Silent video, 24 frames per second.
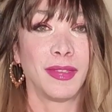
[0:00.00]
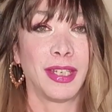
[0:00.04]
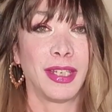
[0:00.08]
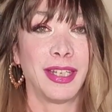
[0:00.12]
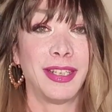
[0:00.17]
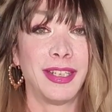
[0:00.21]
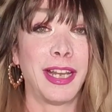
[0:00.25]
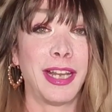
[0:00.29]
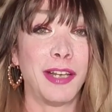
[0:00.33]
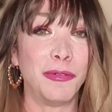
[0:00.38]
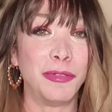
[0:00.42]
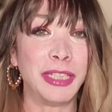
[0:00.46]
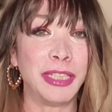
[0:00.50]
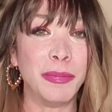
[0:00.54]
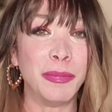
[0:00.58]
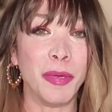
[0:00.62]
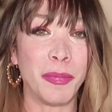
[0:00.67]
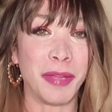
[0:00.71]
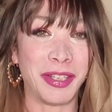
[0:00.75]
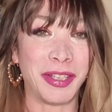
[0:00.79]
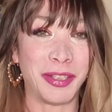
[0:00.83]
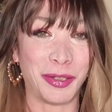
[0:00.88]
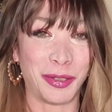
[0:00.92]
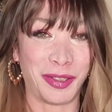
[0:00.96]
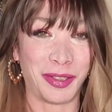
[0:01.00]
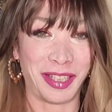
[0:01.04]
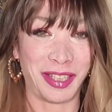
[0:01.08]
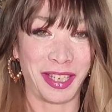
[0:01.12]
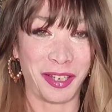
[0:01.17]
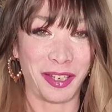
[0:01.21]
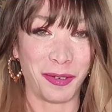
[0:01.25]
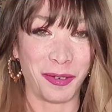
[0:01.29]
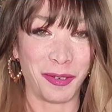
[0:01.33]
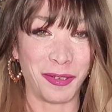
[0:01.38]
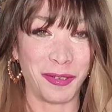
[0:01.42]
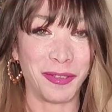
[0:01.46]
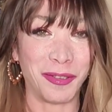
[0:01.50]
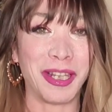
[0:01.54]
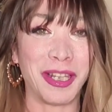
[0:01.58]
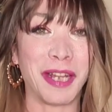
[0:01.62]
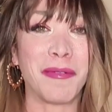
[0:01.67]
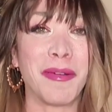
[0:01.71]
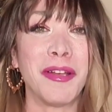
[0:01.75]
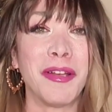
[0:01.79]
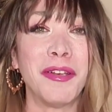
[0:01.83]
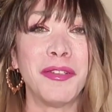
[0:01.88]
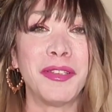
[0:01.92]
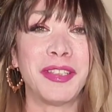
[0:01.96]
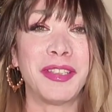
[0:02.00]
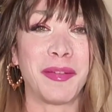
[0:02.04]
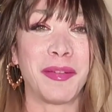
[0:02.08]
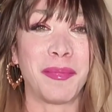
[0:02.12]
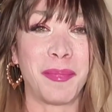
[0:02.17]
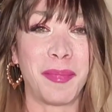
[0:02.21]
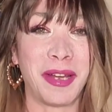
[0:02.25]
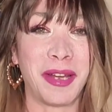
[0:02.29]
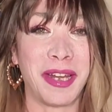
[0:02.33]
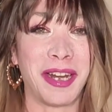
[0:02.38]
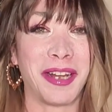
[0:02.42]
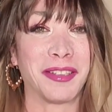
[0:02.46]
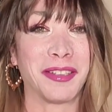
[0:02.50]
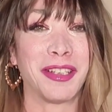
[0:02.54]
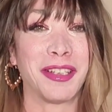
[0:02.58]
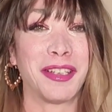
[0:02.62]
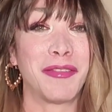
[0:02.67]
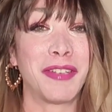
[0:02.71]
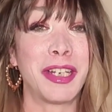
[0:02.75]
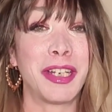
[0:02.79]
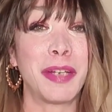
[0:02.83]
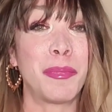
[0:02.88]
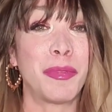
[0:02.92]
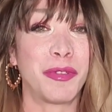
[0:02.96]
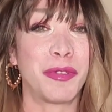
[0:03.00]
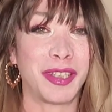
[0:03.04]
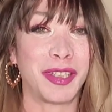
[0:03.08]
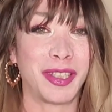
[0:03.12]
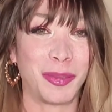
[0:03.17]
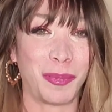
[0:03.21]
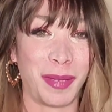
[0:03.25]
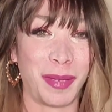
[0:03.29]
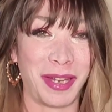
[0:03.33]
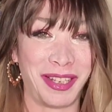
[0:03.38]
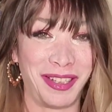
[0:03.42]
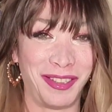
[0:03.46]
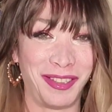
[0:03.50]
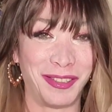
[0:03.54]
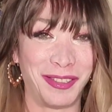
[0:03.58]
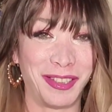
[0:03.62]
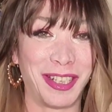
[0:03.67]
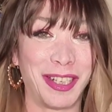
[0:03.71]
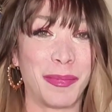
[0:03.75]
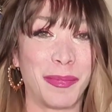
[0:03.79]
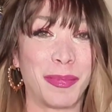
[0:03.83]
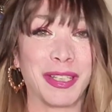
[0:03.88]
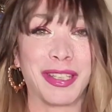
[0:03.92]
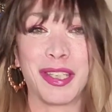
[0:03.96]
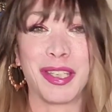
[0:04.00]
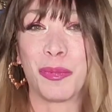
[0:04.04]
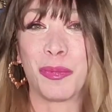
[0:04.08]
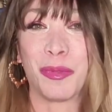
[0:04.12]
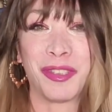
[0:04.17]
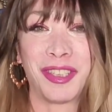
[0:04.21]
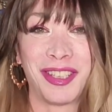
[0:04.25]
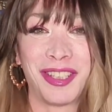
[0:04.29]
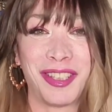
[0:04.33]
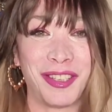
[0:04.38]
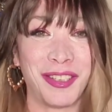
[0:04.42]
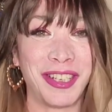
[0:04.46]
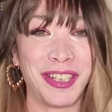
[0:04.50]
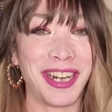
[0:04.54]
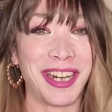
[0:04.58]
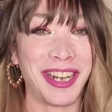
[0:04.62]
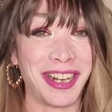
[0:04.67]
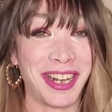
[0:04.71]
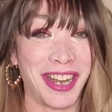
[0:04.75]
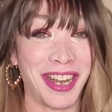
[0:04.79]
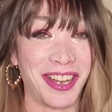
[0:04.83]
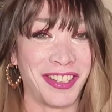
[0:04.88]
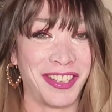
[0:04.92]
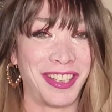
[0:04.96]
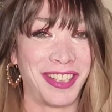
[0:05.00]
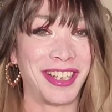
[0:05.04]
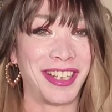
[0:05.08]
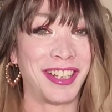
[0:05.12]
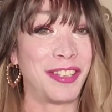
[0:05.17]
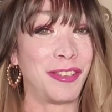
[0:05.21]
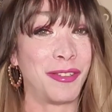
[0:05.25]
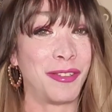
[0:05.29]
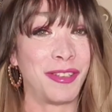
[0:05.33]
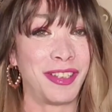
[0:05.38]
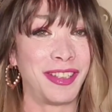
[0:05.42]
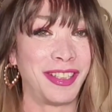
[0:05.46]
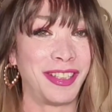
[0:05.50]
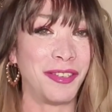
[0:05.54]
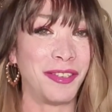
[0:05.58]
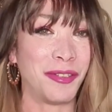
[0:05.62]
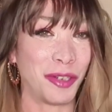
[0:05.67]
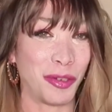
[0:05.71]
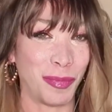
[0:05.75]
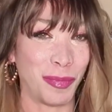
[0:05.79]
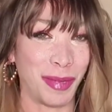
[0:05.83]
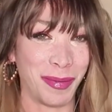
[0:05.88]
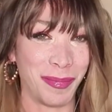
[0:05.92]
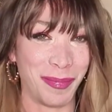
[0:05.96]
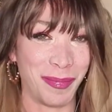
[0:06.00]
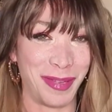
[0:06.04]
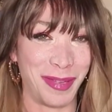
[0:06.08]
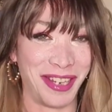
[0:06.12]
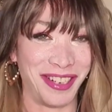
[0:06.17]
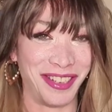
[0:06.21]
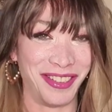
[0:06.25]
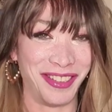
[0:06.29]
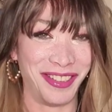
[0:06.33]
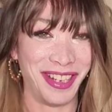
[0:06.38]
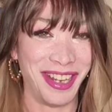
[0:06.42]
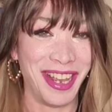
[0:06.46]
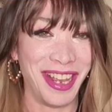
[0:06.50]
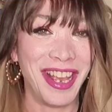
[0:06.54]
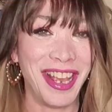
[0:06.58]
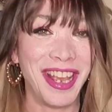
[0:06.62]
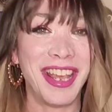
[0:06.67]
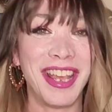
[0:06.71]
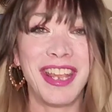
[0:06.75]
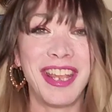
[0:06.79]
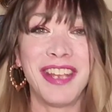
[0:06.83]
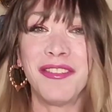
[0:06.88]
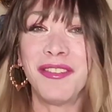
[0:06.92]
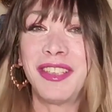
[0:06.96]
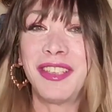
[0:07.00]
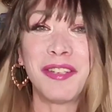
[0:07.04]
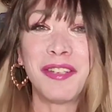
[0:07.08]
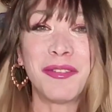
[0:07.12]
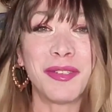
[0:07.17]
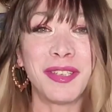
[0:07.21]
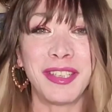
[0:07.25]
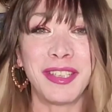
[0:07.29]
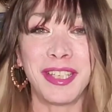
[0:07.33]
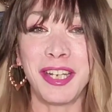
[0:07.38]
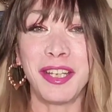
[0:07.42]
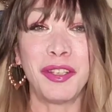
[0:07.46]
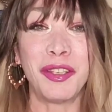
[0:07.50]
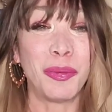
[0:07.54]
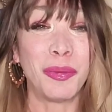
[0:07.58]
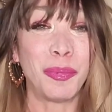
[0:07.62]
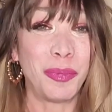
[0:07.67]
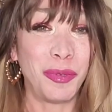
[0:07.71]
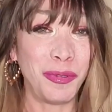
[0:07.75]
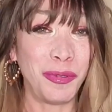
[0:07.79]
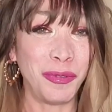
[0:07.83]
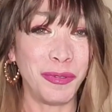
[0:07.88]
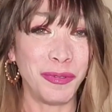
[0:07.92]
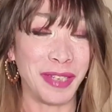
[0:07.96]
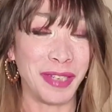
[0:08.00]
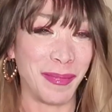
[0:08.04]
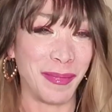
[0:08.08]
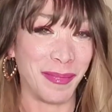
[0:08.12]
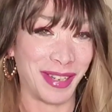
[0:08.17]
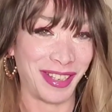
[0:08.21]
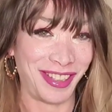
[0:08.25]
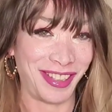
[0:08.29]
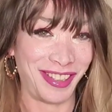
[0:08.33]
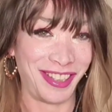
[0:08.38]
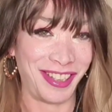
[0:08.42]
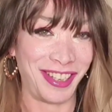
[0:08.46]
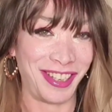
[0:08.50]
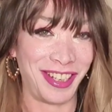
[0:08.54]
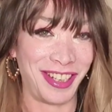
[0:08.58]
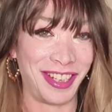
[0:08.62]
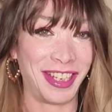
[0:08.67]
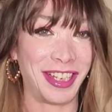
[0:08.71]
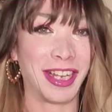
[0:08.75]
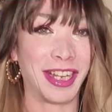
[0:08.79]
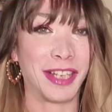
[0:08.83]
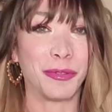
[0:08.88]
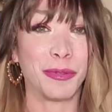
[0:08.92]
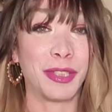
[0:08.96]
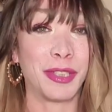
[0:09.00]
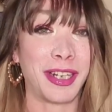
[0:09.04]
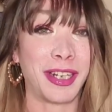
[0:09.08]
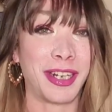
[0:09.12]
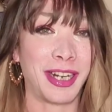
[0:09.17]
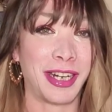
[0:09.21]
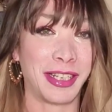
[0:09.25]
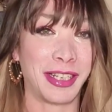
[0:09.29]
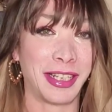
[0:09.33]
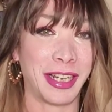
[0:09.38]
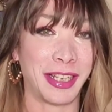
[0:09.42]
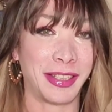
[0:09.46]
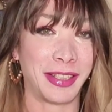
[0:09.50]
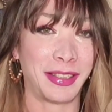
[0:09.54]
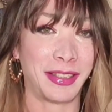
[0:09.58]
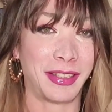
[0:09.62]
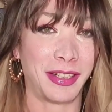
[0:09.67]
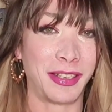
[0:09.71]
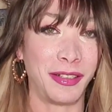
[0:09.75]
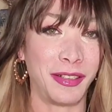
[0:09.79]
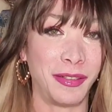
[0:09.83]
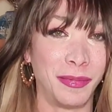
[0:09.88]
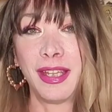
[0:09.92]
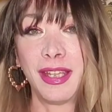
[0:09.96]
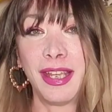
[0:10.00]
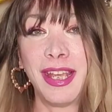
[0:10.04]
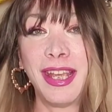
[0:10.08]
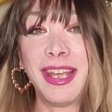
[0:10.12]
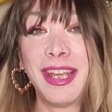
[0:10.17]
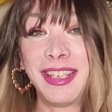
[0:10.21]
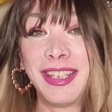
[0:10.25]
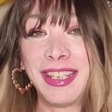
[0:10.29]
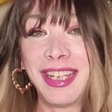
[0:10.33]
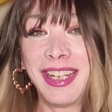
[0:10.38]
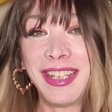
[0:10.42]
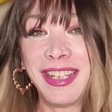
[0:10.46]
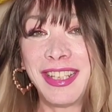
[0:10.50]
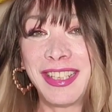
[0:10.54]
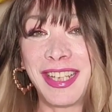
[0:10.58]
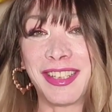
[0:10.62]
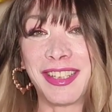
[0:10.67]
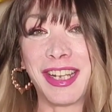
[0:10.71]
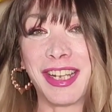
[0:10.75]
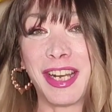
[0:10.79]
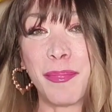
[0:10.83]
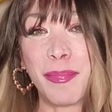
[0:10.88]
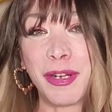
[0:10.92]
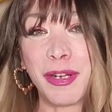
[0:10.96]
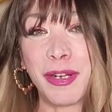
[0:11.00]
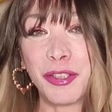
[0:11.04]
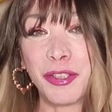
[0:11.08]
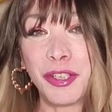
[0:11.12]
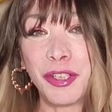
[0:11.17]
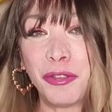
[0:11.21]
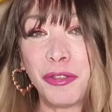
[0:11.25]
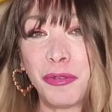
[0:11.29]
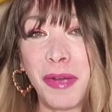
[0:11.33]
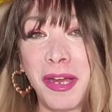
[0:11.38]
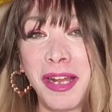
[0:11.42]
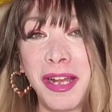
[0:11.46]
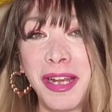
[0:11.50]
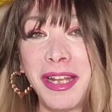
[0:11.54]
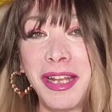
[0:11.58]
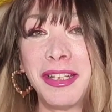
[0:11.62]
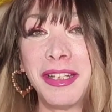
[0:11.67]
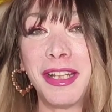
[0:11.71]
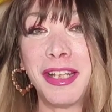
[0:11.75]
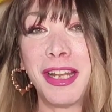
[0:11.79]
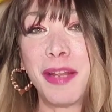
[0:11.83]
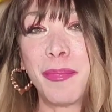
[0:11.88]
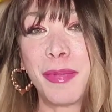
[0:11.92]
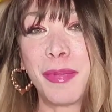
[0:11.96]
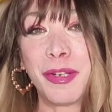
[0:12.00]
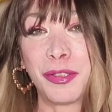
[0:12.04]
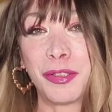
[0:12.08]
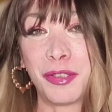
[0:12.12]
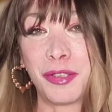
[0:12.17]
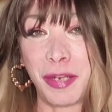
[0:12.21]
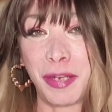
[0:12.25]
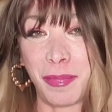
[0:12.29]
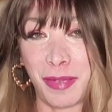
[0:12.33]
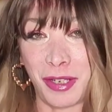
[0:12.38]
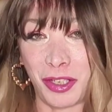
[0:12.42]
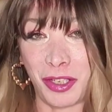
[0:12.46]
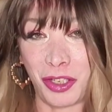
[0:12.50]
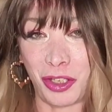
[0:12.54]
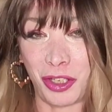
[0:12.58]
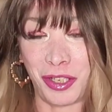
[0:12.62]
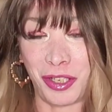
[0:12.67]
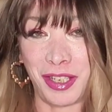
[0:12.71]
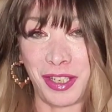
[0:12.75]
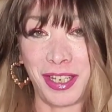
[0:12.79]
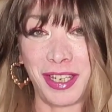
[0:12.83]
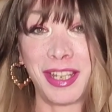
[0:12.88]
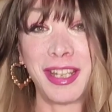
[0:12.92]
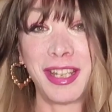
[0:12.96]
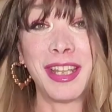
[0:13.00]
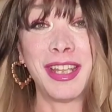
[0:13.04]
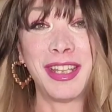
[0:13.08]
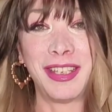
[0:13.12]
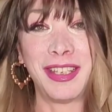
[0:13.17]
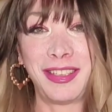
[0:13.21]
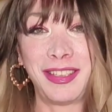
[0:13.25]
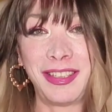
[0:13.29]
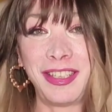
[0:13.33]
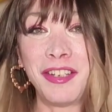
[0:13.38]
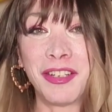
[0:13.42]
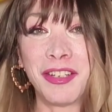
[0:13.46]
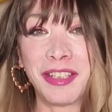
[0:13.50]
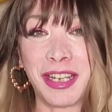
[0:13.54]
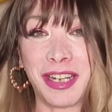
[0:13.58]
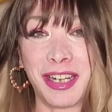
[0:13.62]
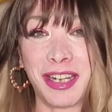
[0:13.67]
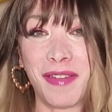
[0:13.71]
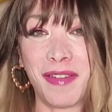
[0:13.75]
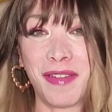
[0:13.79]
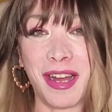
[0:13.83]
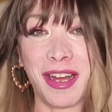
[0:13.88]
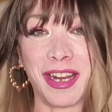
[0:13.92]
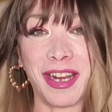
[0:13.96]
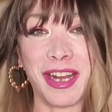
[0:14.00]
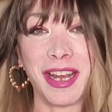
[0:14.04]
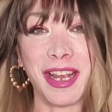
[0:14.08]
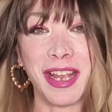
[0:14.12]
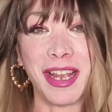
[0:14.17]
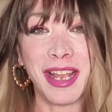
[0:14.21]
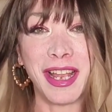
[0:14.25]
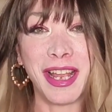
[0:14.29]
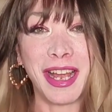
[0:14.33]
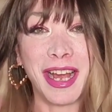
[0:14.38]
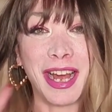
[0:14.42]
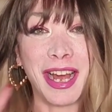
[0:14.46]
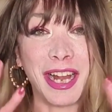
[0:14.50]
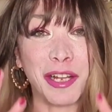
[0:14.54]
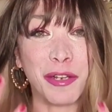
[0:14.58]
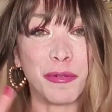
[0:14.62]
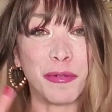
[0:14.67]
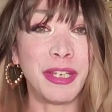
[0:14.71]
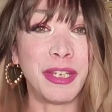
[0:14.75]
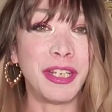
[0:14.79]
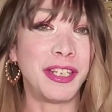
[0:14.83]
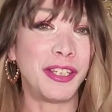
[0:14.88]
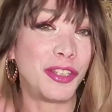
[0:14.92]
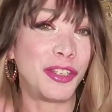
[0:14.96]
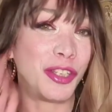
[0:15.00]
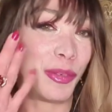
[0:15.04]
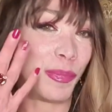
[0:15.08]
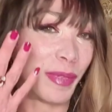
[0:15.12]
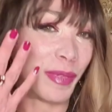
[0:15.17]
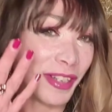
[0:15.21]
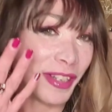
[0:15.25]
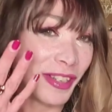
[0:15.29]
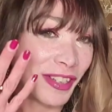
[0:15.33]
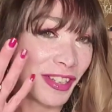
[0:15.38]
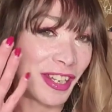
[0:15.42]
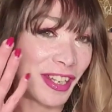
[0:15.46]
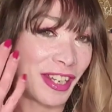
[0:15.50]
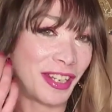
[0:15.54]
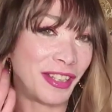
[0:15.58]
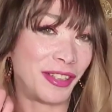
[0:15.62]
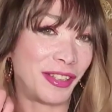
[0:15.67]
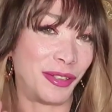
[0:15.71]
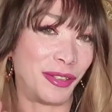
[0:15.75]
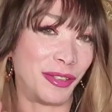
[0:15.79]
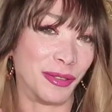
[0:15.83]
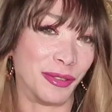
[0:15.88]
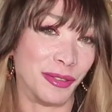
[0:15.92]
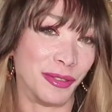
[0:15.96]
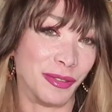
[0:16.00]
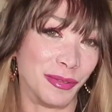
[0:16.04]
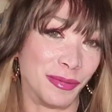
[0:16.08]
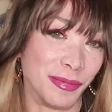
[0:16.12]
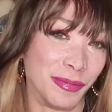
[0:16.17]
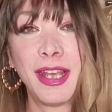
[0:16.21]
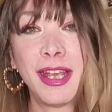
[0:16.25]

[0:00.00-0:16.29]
Nell'ultimo mezzo secolo, da quando si è imparato ad avere più rispetto della predisposizione alla nascita di ogni singolo bambino e non si è costretto più i mancini ad usare la destra, si è alzata la percentuale delle persone mancine, sino ad arrivare al 15%.